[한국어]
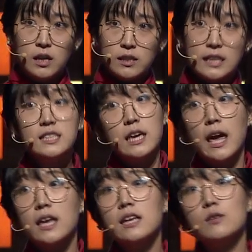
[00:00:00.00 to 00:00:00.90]
단지
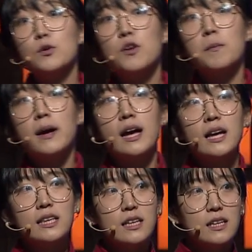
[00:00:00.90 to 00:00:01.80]
개인의
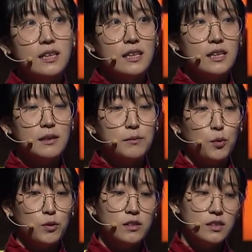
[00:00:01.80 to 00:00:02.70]
노력만이 이
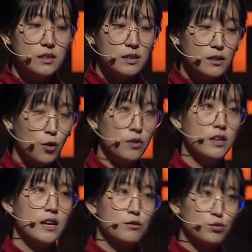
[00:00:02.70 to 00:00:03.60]
모든
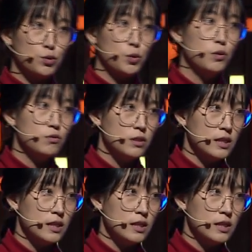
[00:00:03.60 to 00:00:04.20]
격리의 구조, 우리